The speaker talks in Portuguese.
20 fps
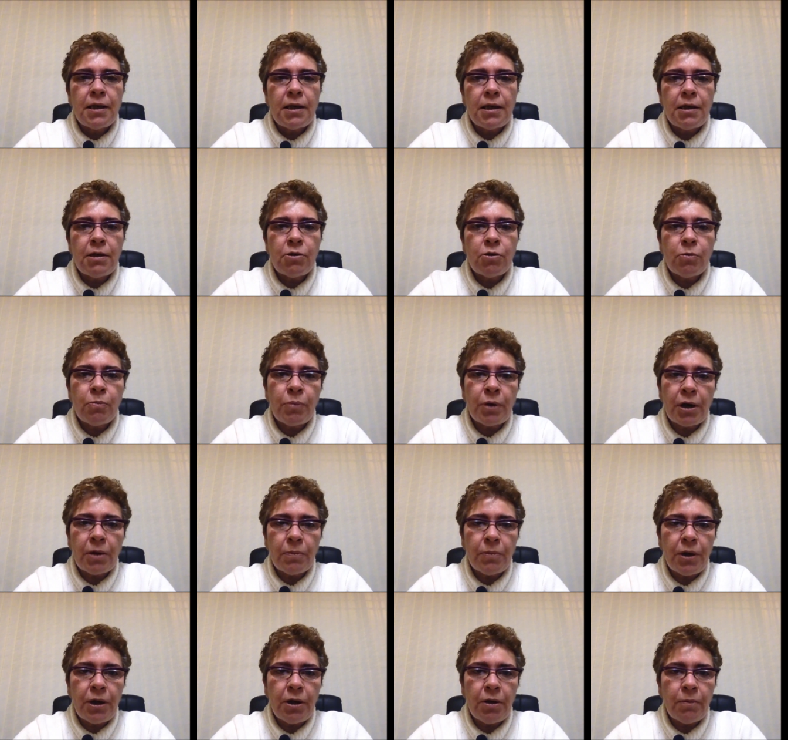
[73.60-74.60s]
Isso para
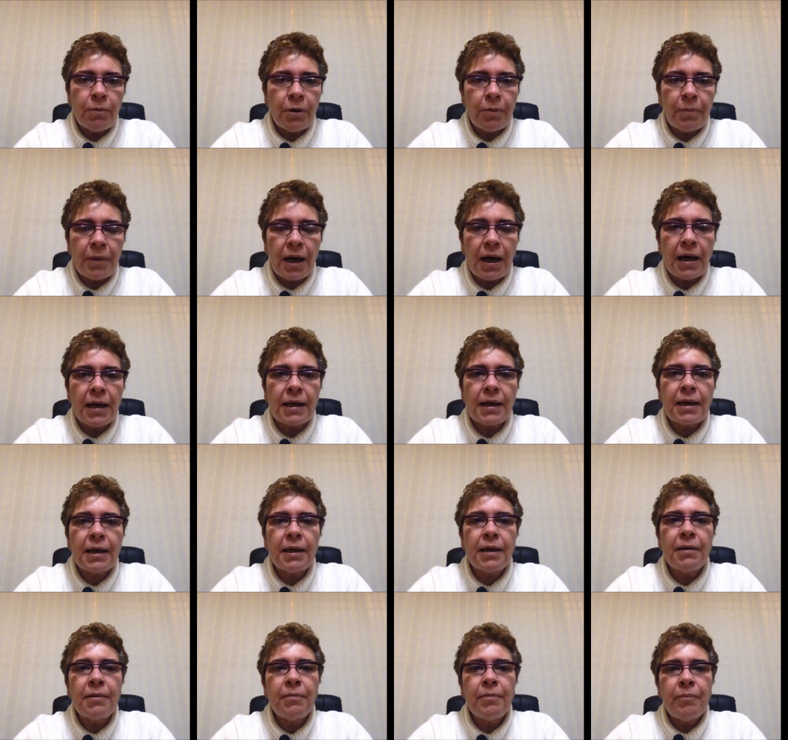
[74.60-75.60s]
mim é uma
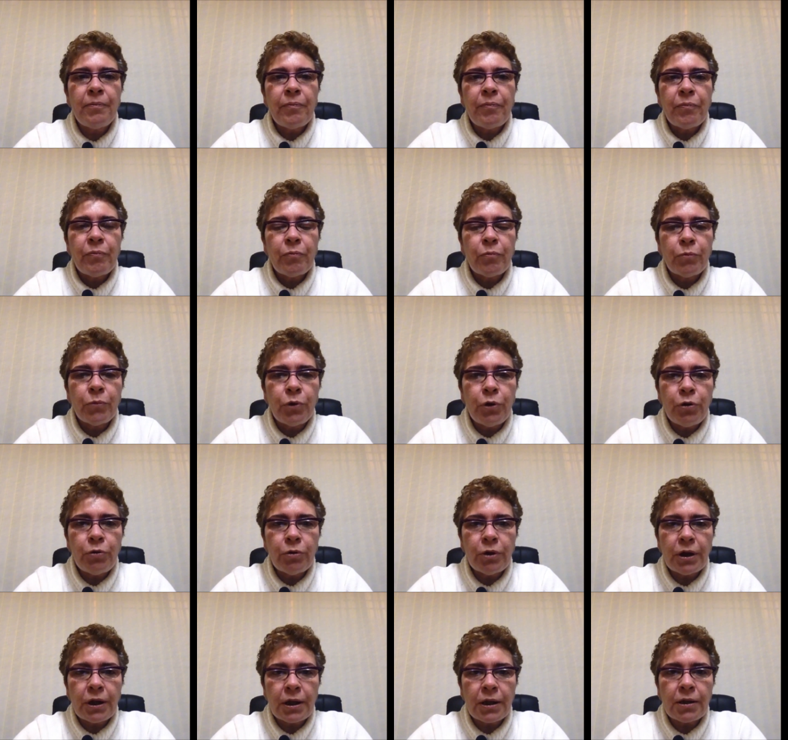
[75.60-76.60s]
marca
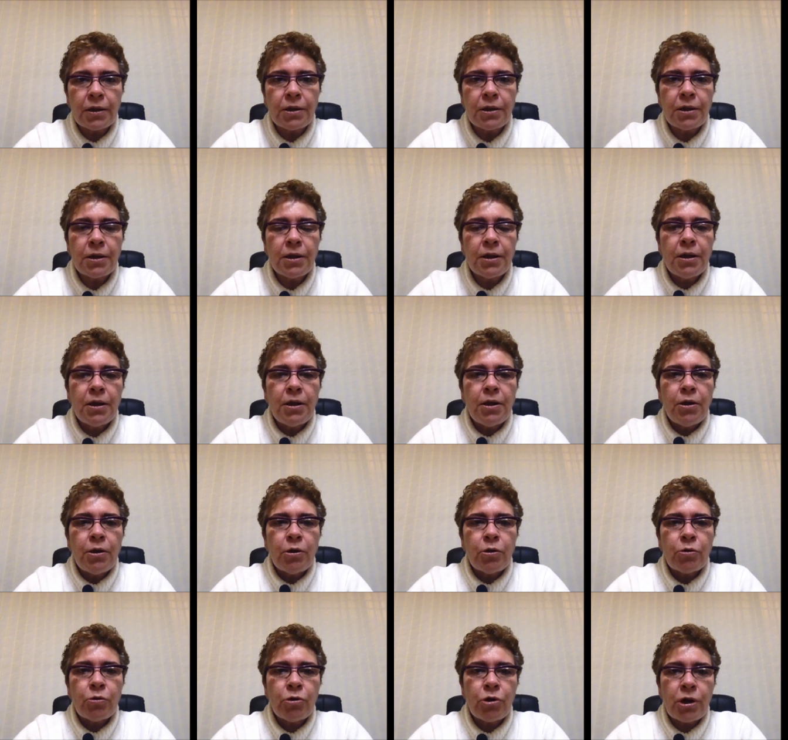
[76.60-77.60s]
muito grande,
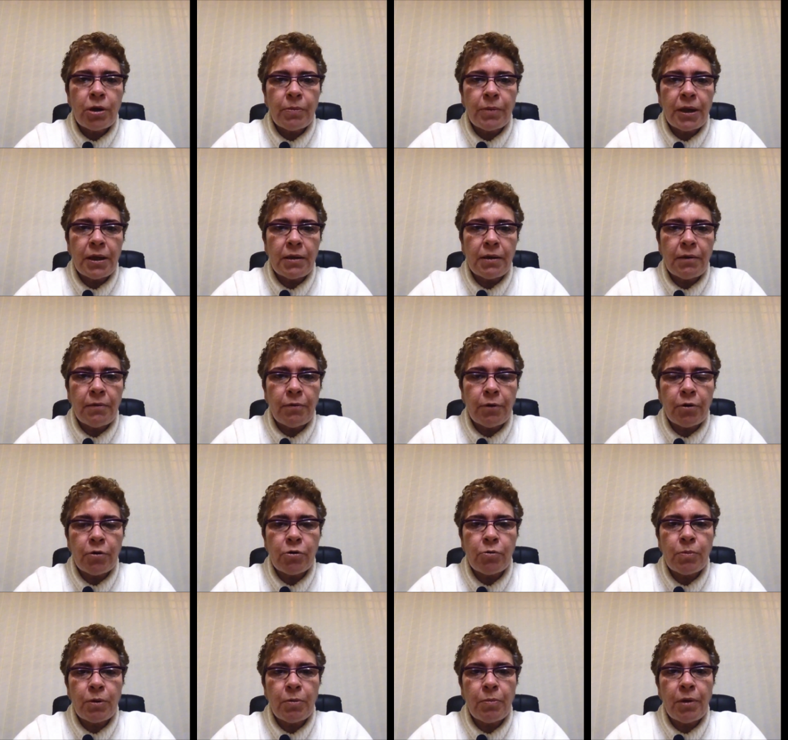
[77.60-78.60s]
justamente que foram
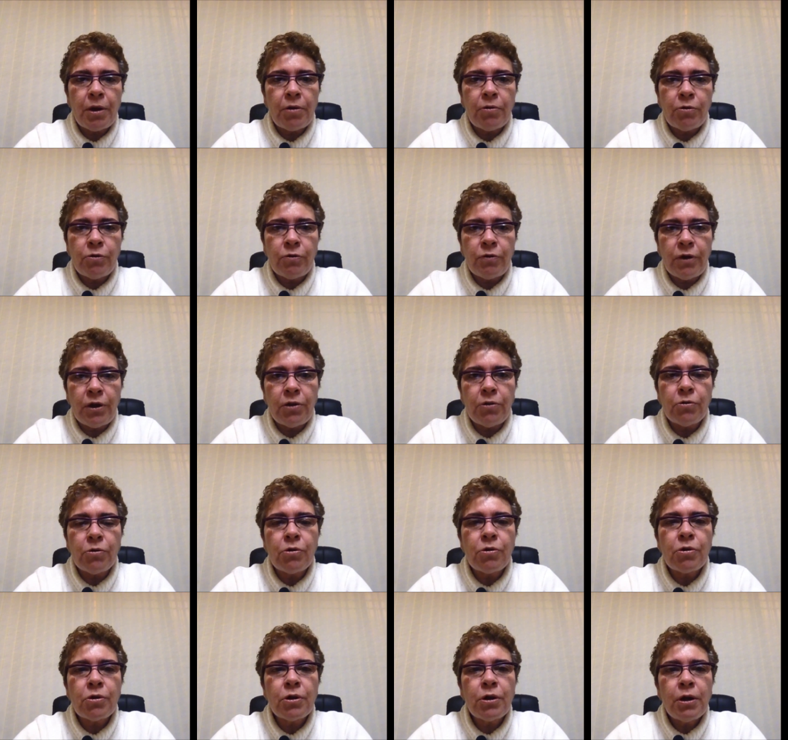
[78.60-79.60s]
os primeiros
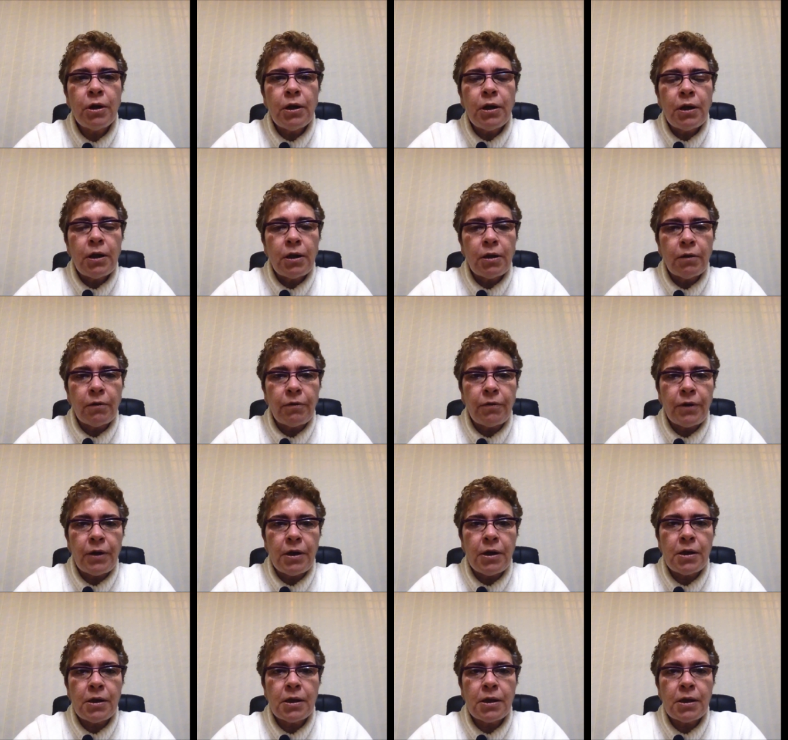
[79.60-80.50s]
vídeos que eu fiz.